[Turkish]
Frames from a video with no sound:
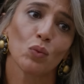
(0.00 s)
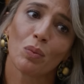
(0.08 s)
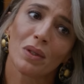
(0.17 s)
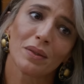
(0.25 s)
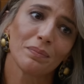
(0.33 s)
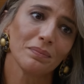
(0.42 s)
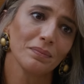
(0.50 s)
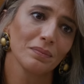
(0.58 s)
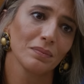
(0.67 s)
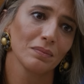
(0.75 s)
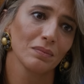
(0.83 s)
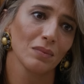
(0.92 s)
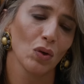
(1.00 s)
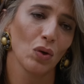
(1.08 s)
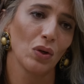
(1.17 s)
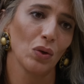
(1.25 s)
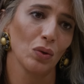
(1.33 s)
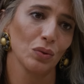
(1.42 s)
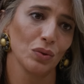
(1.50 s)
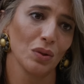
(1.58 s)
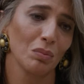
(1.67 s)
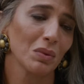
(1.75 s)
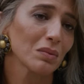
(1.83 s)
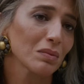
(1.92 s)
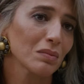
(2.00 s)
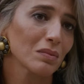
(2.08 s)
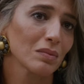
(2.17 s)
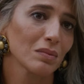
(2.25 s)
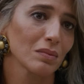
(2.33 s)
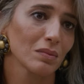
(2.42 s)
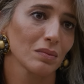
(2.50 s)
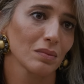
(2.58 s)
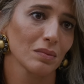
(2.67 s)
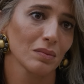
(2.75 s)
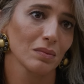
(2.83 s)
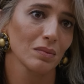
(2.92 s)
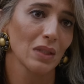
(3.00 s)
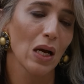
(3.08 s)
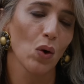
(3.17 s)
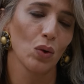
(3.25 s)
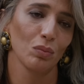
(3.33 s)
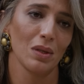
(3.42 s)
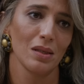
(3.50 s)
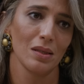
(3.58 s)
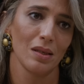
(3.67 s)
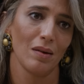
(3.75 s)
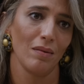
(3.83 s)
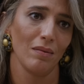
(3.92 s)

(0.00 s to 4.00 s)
Umarım öyle olur ama ya olmazsa?